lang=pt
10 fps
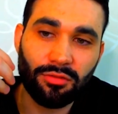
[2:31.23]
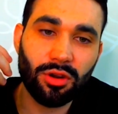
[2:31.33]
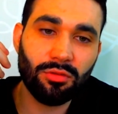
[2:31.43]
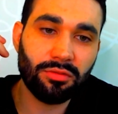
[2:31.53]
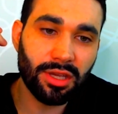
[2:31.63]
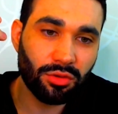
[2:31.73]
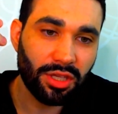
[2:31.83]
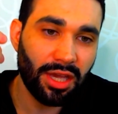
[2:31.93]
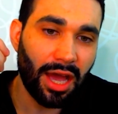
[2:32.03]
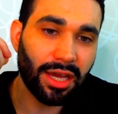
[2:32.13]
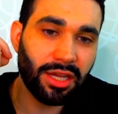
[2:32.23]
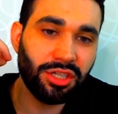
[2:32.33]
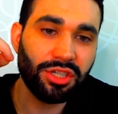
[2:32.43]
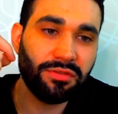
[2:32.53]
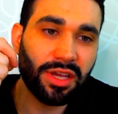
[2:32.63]
foram vendo que a
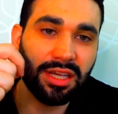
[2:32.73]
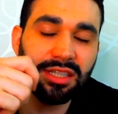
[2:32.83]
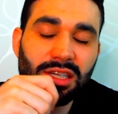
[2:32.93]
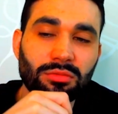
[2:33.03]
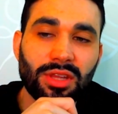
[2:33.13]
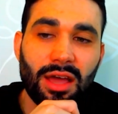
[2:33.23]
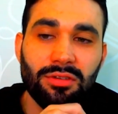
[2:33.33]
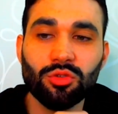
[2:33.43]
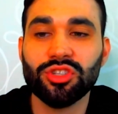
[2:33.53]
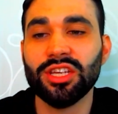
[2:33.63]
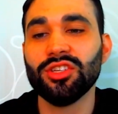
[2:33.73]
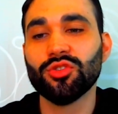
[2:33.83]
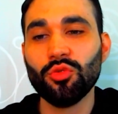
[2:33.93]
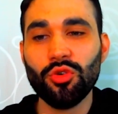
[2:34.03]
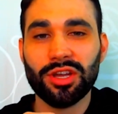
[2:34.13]
grande diferença não estava no
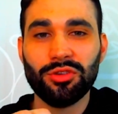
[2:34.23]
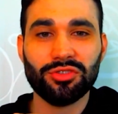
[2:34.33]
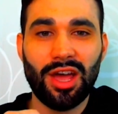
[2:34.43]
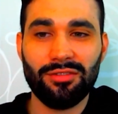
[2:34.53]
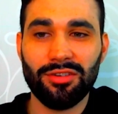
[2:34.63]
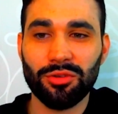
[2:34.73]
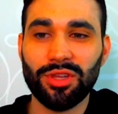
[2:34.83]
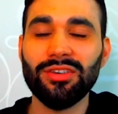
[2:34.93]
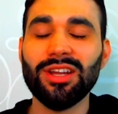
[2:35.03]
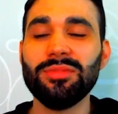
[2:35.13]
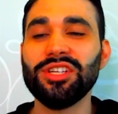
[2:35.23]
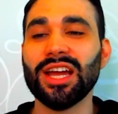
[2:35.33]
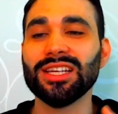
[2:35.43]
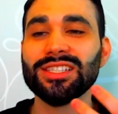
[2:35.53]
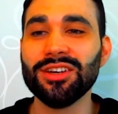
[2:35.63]
sanguessuga que usava, não estava na
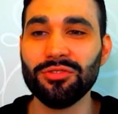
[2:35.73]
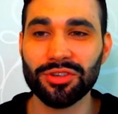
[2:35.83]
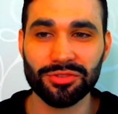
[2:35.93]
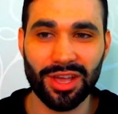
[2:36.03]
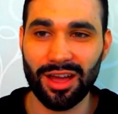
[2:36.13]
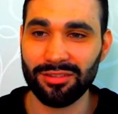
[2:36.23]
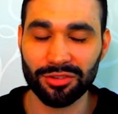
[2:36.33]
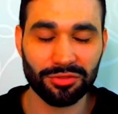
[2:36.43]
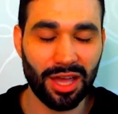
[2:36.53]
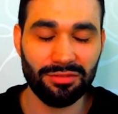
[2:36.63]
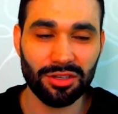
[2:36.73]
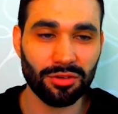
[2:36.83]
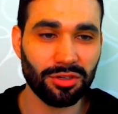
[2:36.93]
medicação que usava, não estava,